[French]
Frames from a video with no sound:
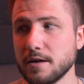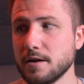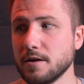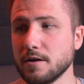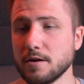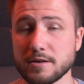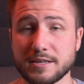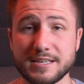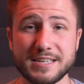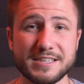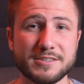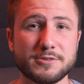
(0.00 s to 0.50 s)

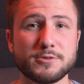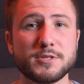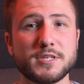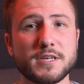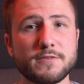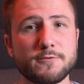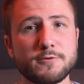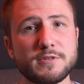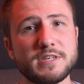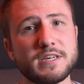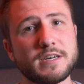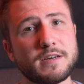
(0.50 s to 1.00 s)
Euh, qu'est-ce que ça
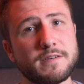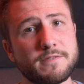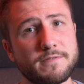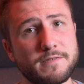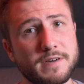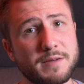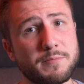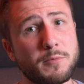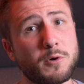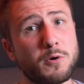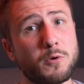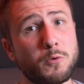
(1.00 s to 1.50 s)
veut dire
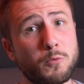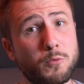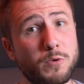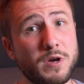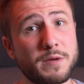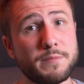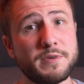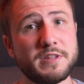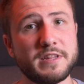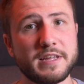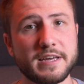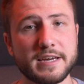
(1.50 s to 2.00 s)
vraiment
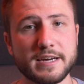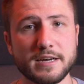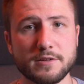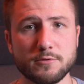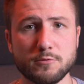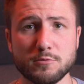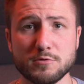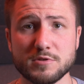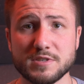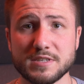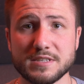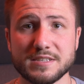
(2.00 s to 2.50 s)
webinaire
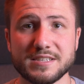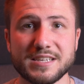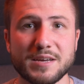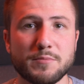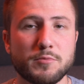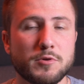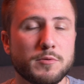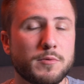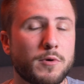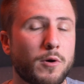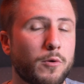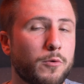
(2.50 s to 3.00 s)
Donc c'est
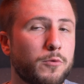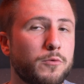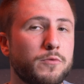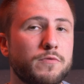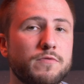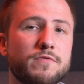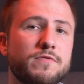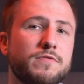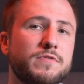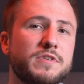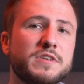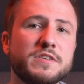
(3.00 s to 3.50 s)
simplement
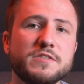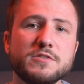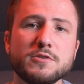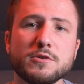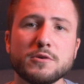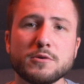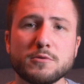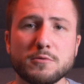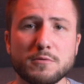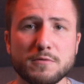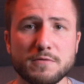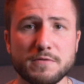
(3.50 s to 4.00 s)
une
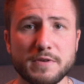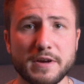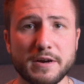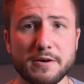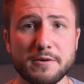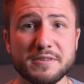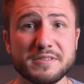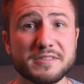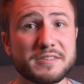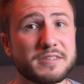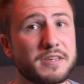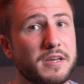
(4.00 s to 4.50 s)

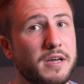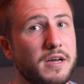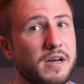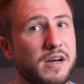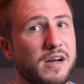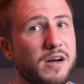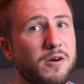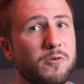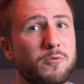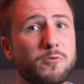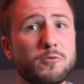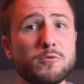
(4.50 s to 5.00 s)
visioconférence
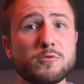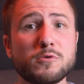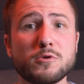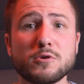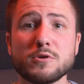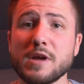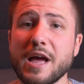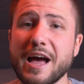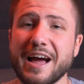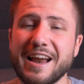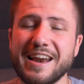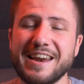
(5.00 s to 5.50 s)
ou
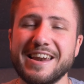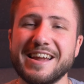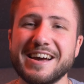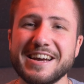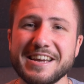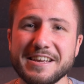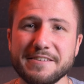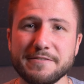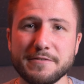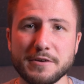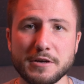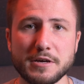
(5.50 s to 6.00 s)
un
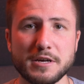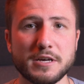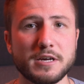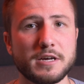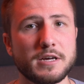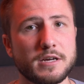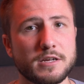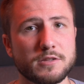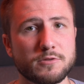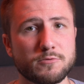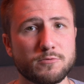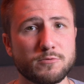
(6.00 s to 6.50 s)
live
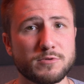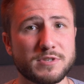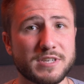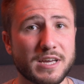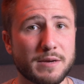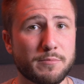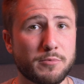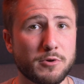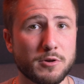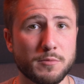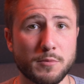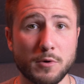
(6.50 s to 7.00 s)
tout
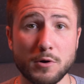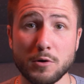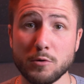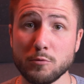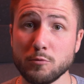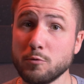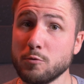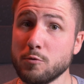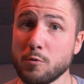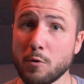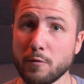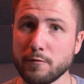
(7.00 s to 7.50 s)
simplement
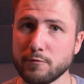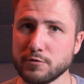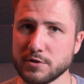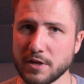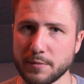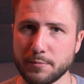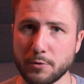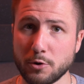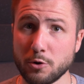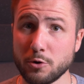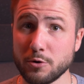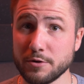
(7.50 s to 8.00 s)
où on vous
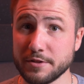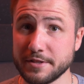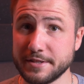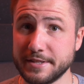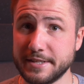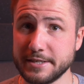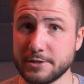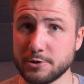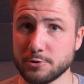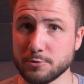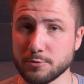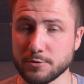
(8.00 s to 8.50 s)
apprend
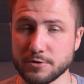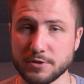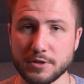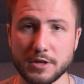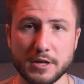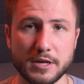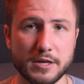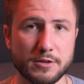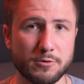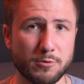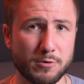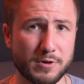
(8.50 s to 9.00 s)
des choses.
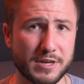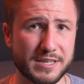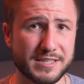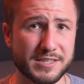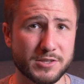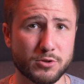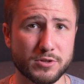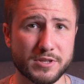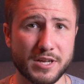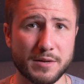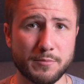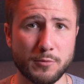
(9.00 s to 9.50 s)
Donc là
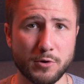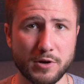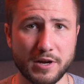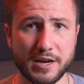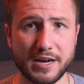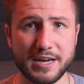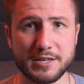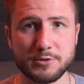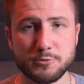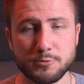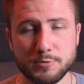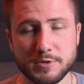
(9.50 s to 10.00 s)
c'est totalement
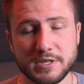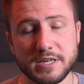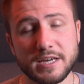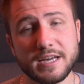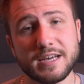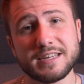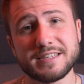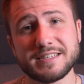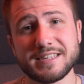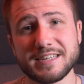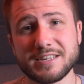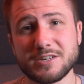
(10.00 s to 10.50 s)
gratuit,
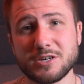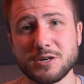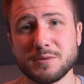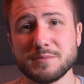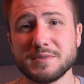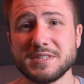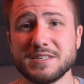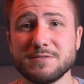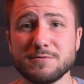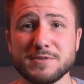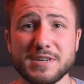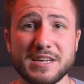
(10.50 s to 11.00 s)
c'est comme
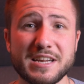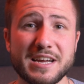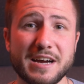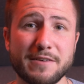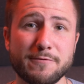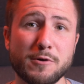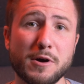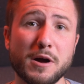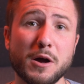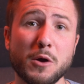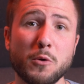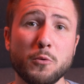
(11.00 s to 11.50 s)
si vous allez
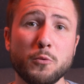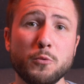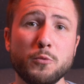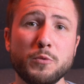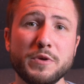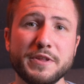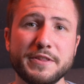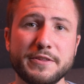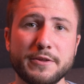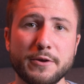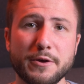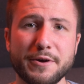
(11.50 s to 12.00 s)
avoir
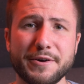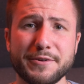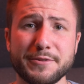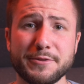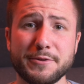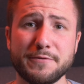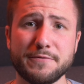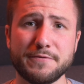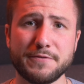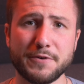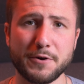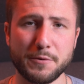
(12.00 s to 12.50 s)
8 heures
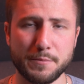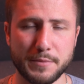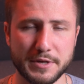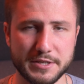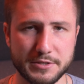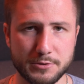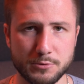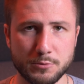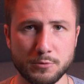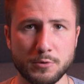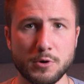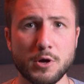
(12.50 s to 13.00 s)
de
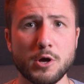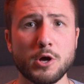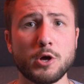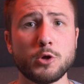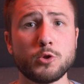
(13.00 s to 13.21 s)
formation